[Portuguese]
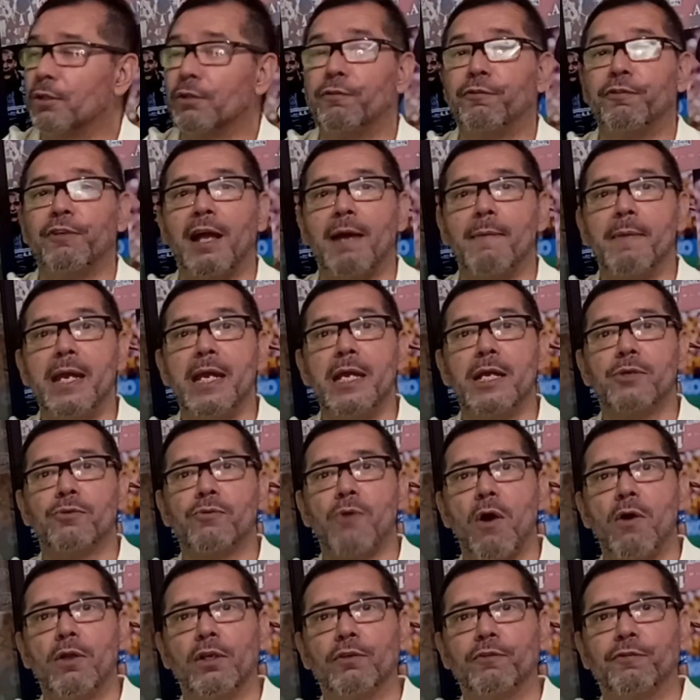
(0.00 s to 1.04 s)
do
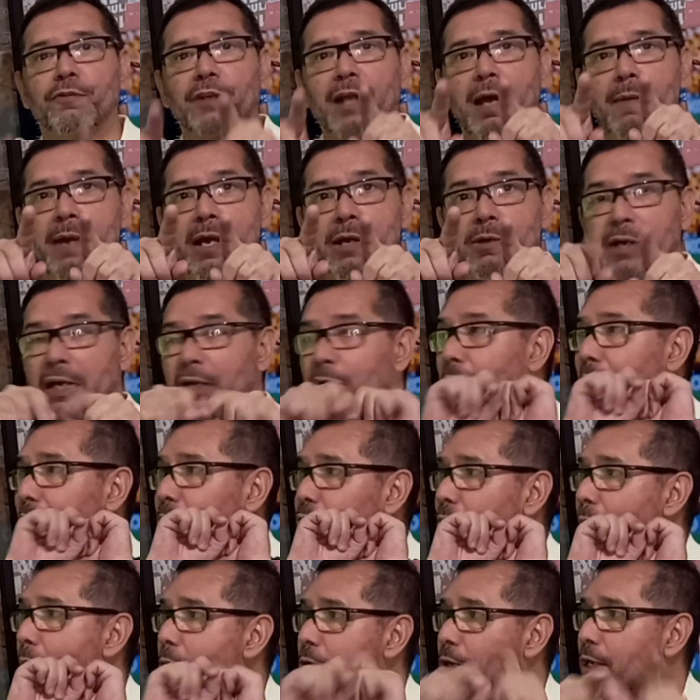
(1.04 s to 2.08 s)
Flamengo. Olha, o Flamengo é o
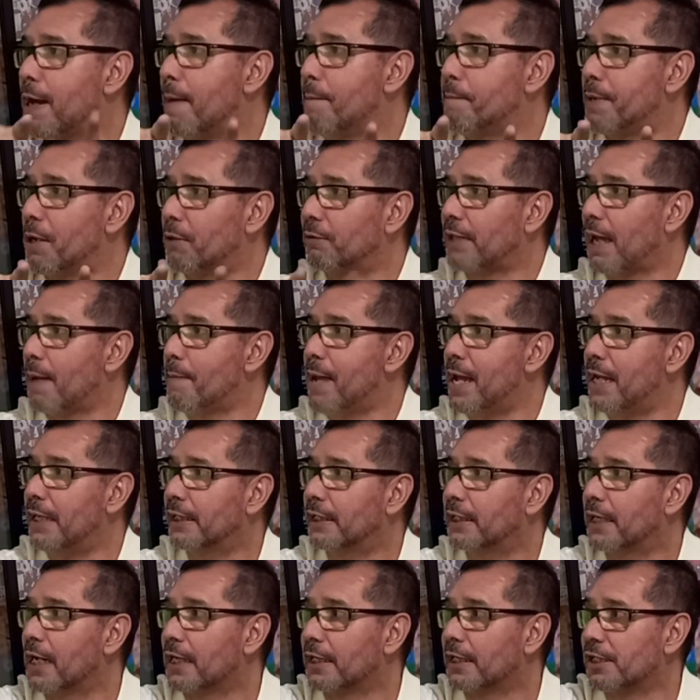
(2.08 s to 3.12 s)
atual campeão da
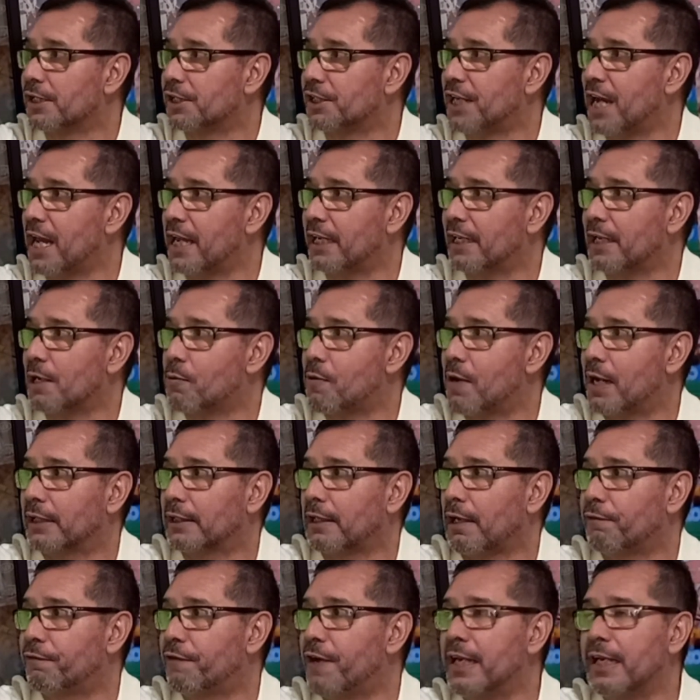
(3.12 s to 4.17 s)
América, que estreia na
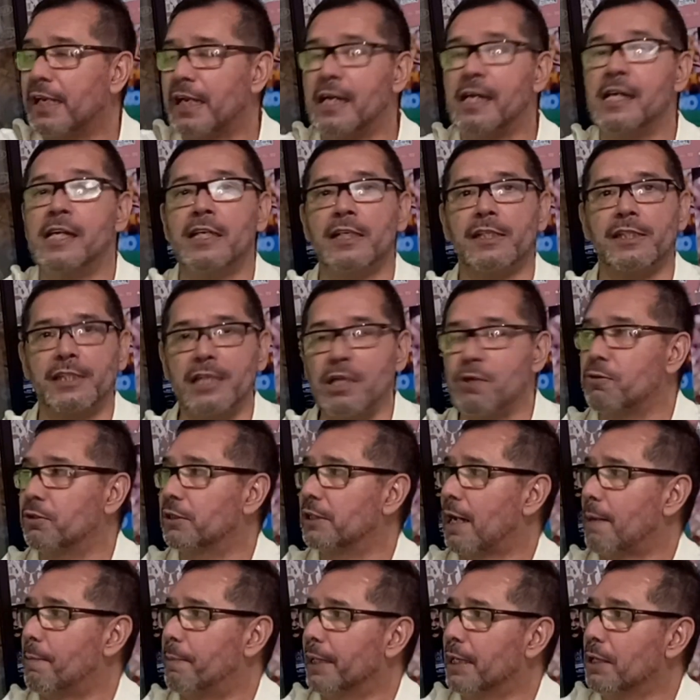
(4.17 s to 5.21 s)
quarta-feira, 5 de
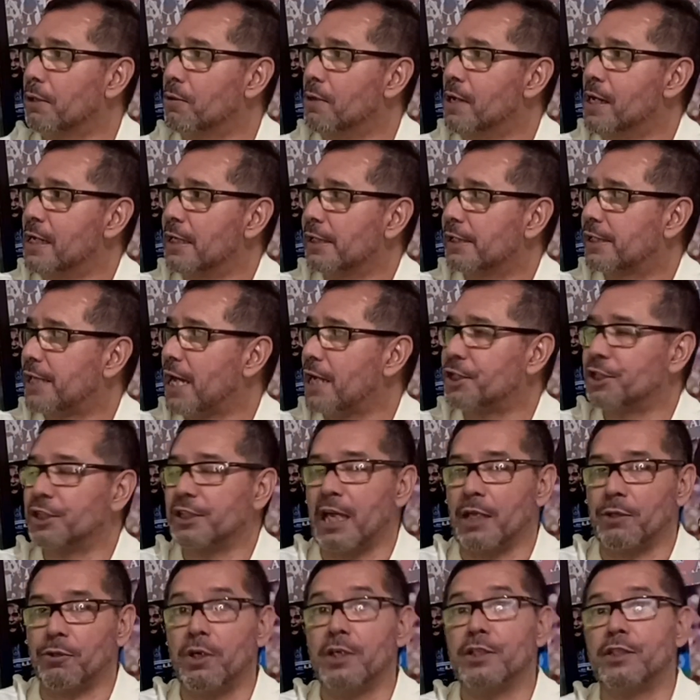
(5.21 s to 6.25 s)
abril, 7
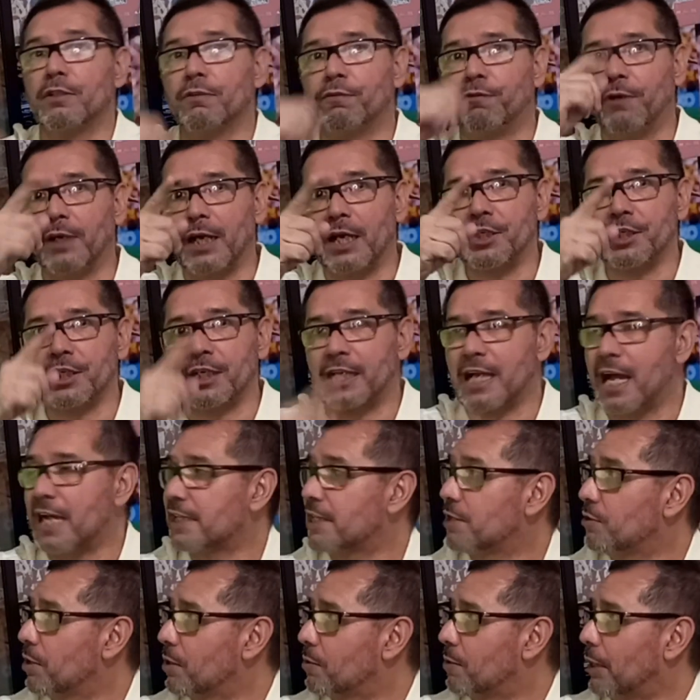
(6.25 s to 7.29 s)
da noite, fora de
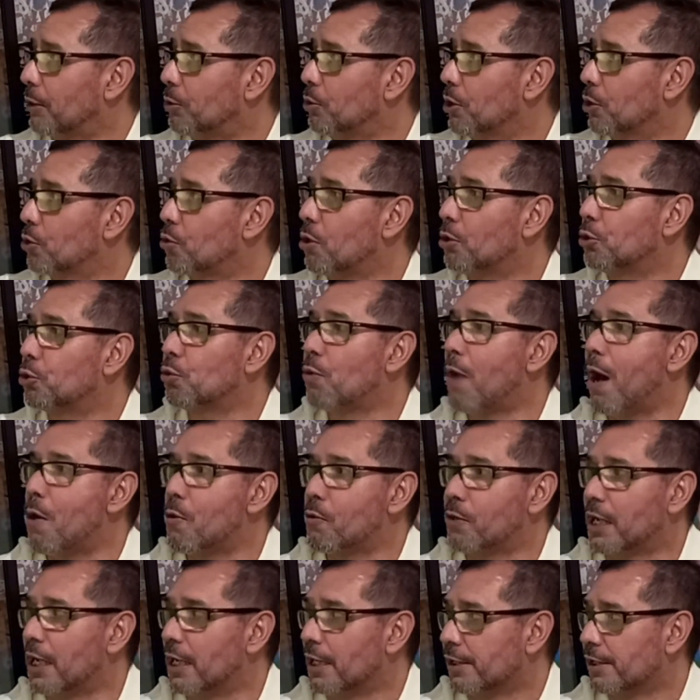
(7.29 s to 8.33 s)
casa no Equador contra o
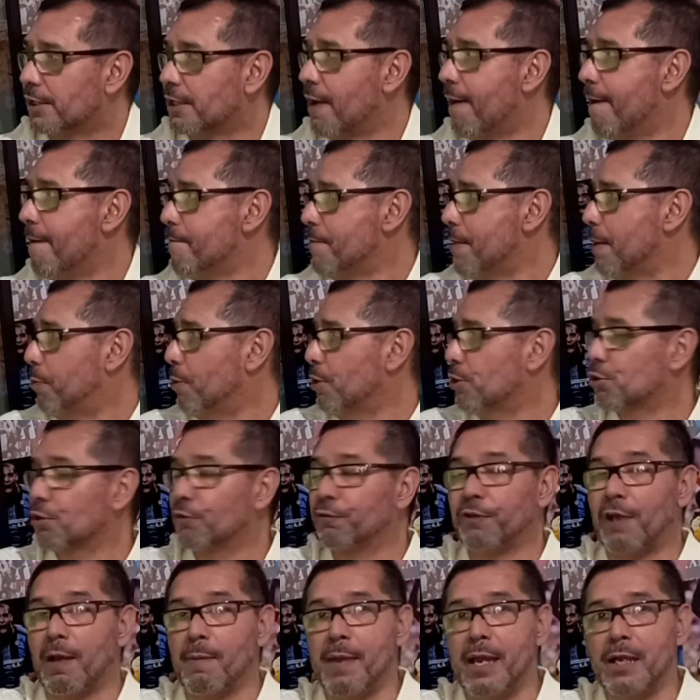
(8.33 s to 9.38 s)
Alcas. Depois o
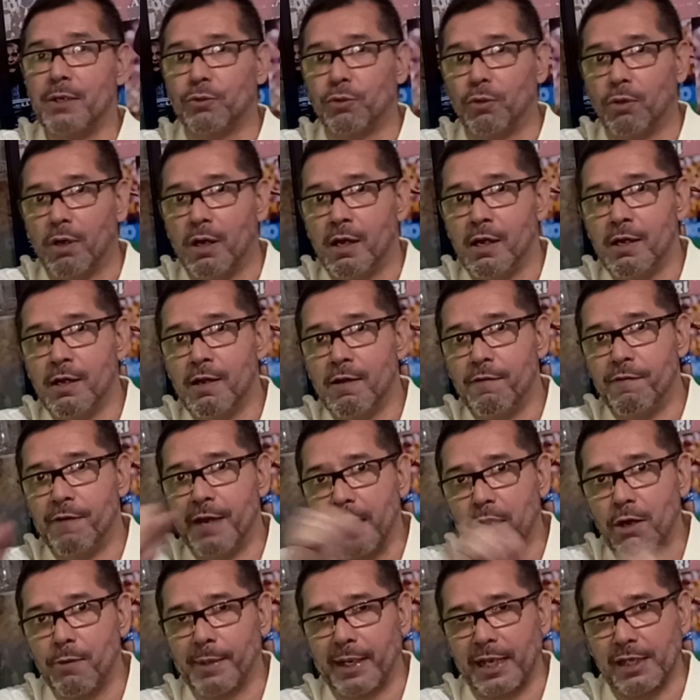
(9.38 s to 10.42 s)
Flamengo
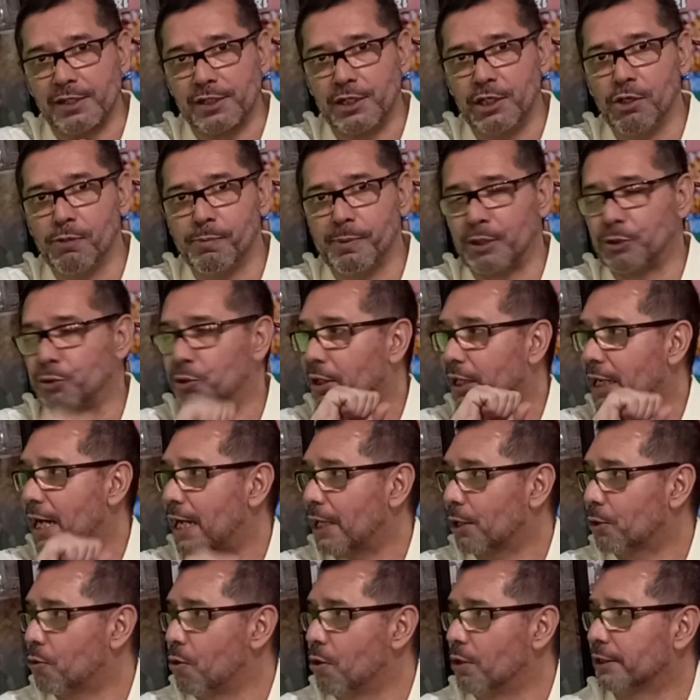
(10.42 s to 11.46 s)
vem ao Brasil para
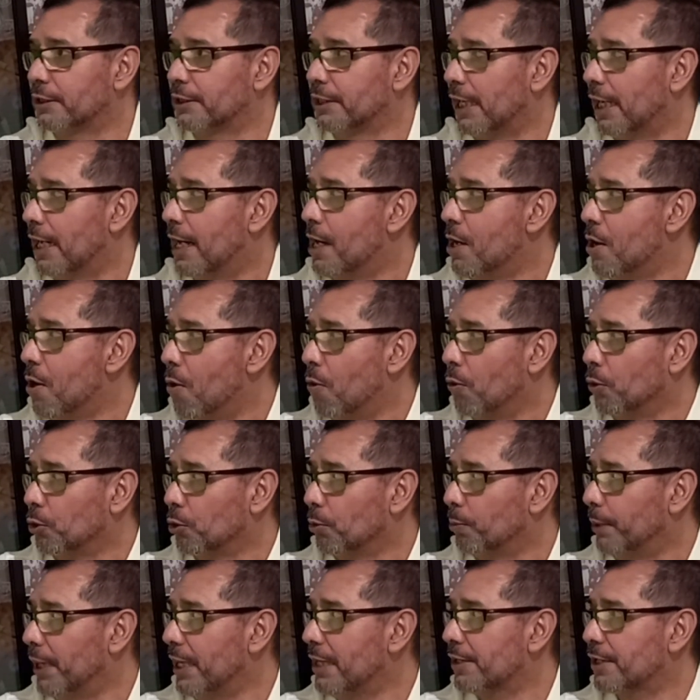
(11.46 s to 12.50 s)
jogar contra o
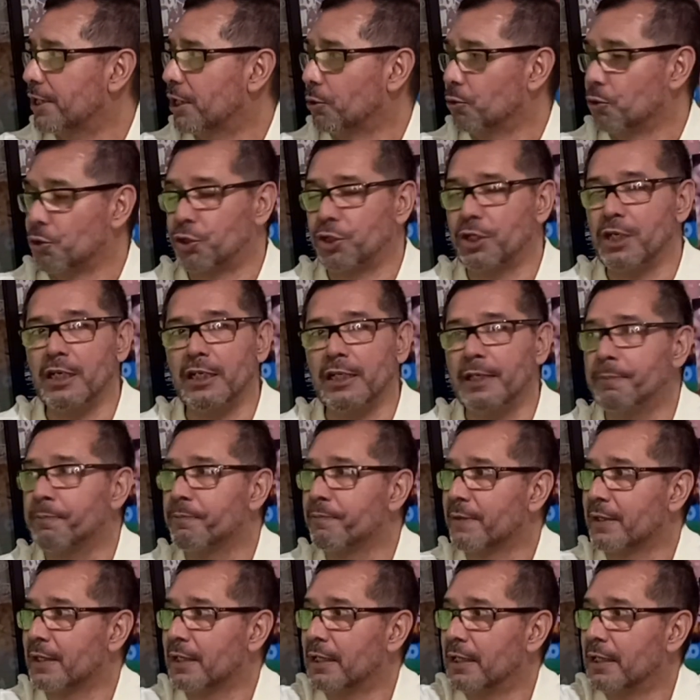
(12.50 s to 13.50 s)
Nublense do Chile